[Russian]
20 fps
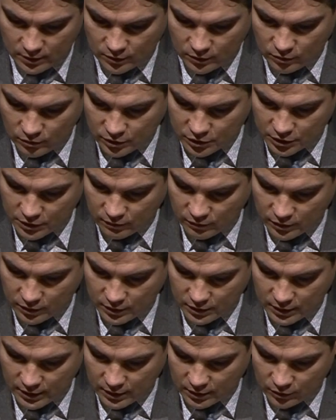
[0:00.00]
тот же
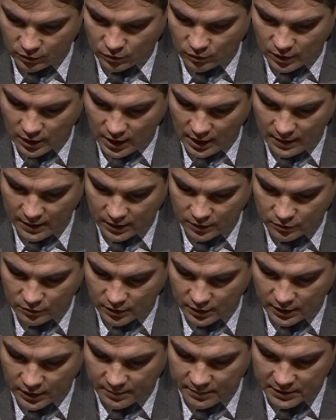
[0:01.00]
вот э, Лука,
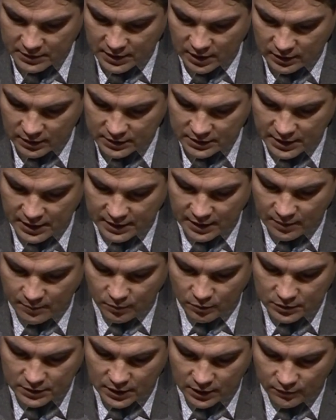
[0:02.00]
который написал «Деяния
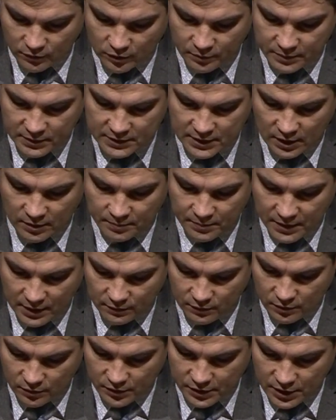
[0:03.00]
апостолов», он писал
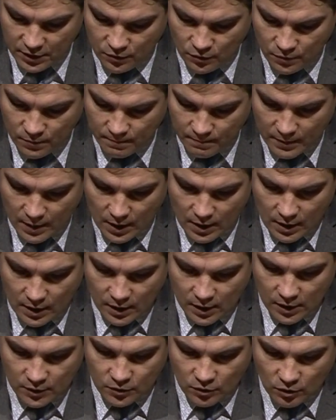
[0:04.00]
первую книгу,
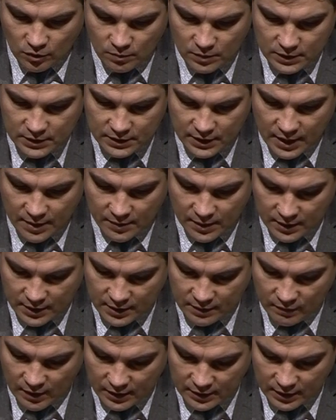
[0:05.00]
которую мы знаем
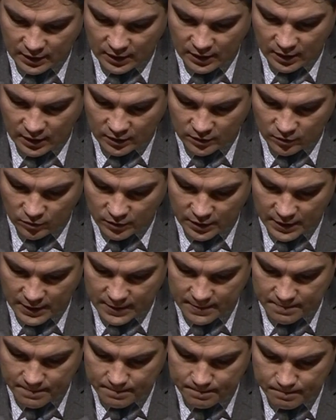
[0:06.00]
как Евангелие от
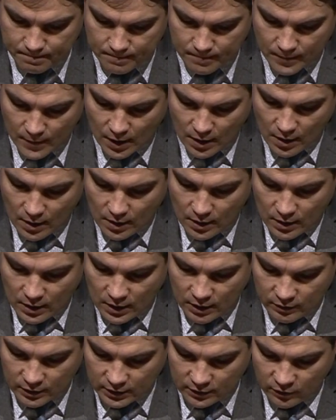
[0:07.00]
Луки.
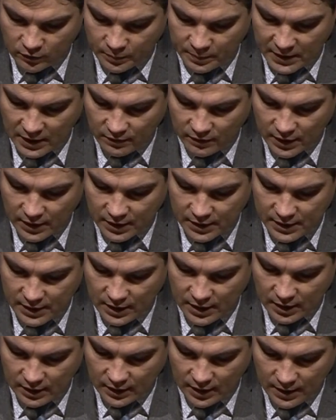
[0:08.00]
И вот эта вот первая
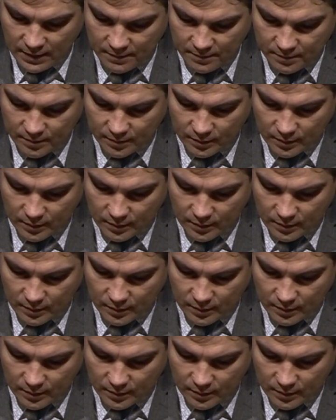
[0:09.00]
книга, она,